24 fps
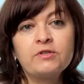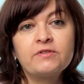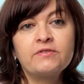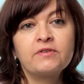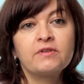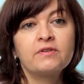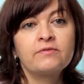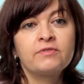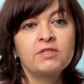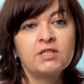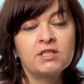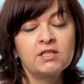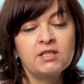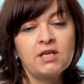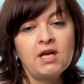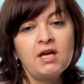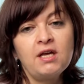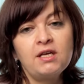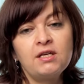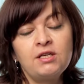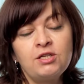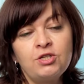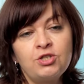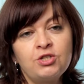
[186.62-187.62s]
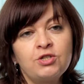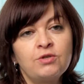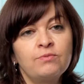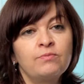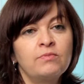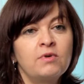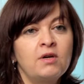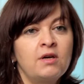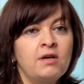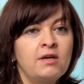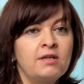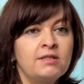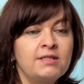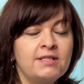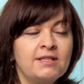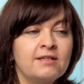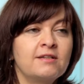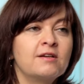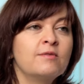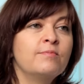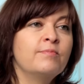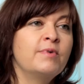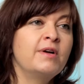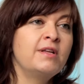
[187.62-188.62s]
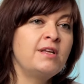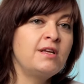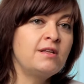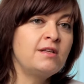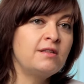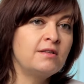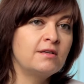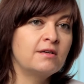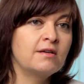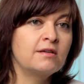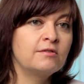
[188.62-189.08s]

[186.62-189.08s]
есть всегда ищем те компоненты,